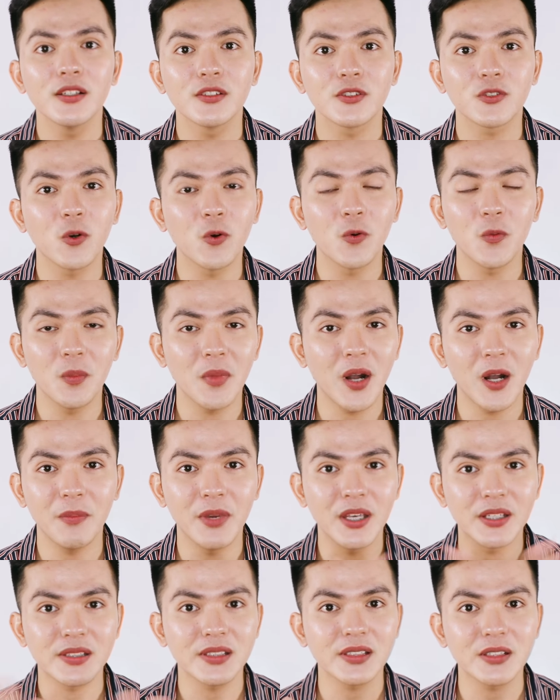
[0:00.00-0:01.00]
So mga
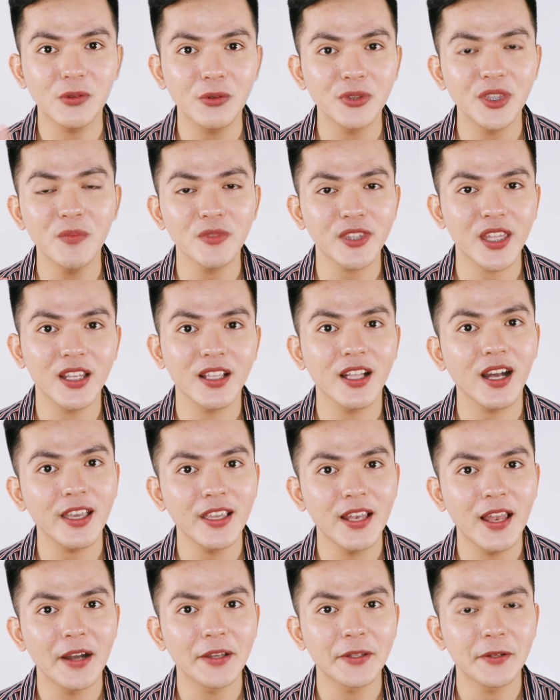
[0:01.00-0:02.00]
best, kung hindi mo talaga
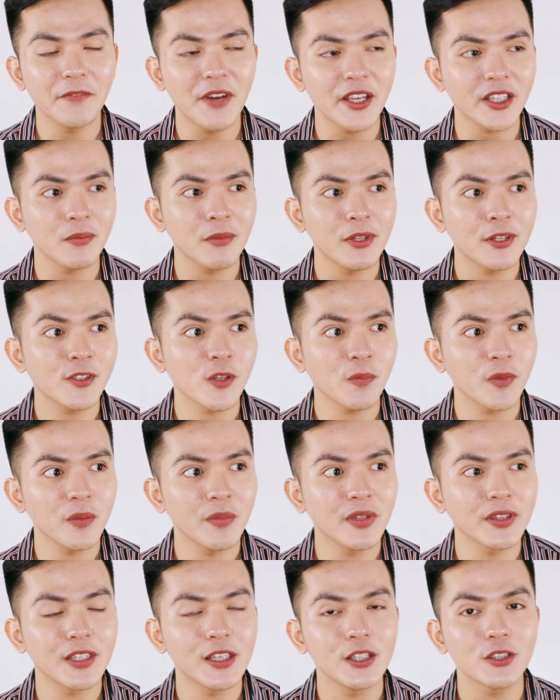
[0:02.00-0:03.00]
kailangan ng vitamin E
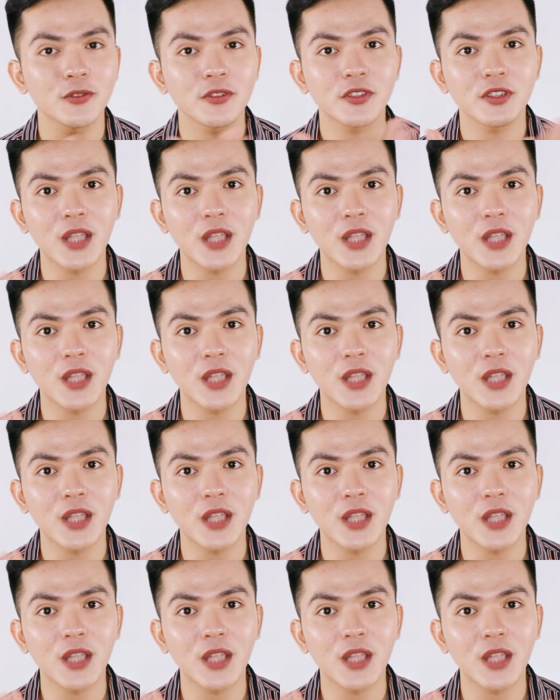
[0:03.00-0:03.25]
supplementation,